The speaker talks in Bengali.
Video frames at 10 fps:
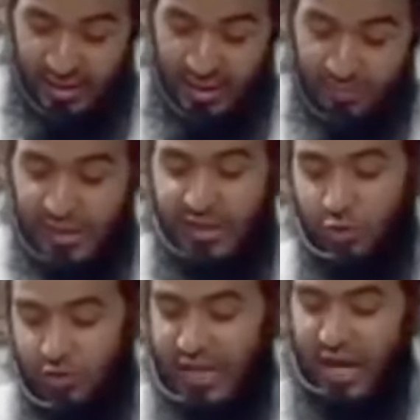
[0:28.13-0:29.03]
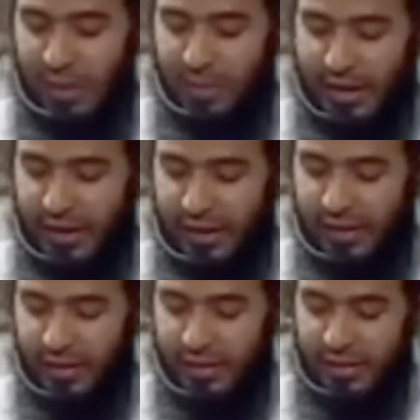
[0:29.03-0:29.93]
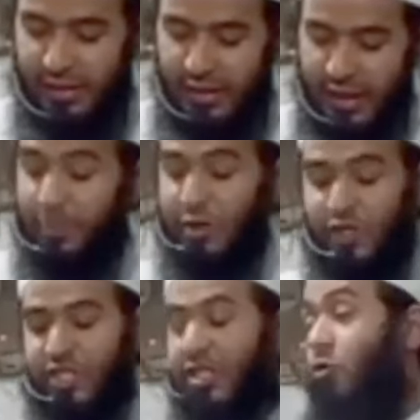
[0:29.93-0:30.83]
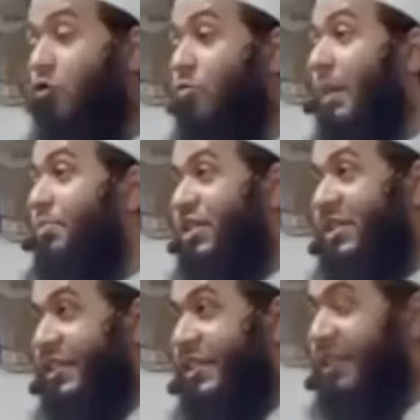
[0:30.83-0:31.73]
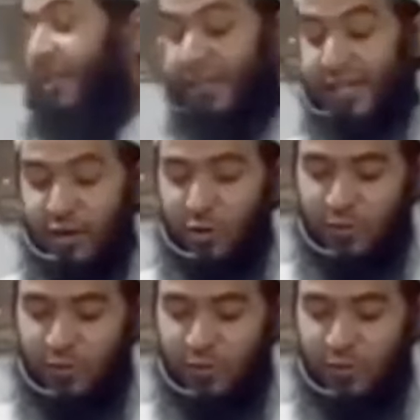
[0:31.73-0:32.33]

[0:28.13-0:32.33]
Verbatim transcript: আপনাকে যদি না ভাবায় আপনি চেষ্টা করুন ভাবতে এটাকে নিয়ে কেন